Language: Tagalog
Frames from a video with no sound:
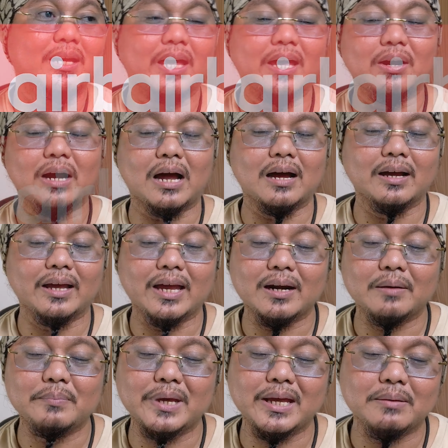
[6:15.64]
ang, eh, ang
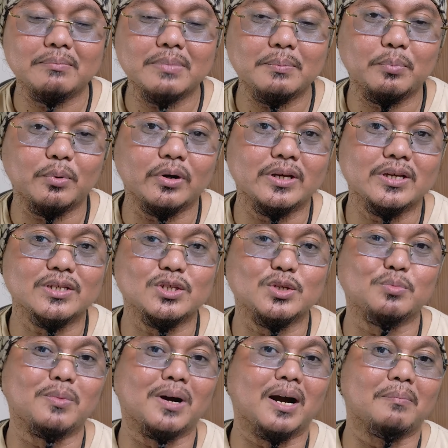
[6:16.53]
Airbnb po is
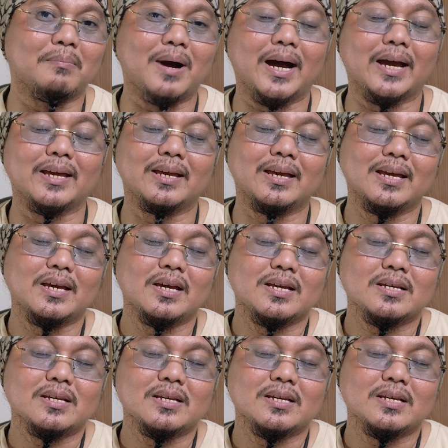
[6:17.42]
yung mga bay